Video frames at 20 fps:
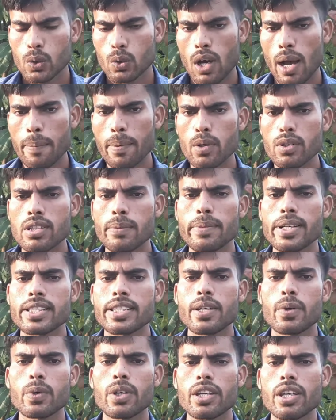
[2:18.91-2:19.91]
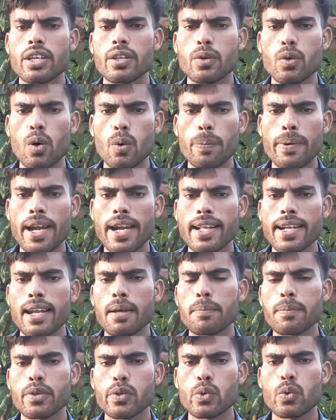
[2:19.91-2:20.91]
तो आप लोग समझ गए होंगे कि कॉपीराइट
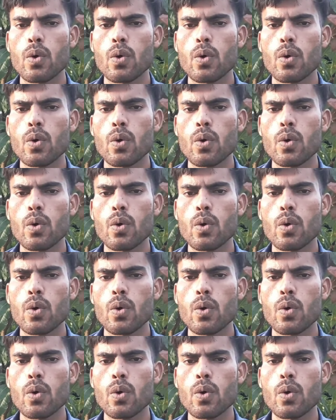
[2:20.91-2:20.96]
क्लेम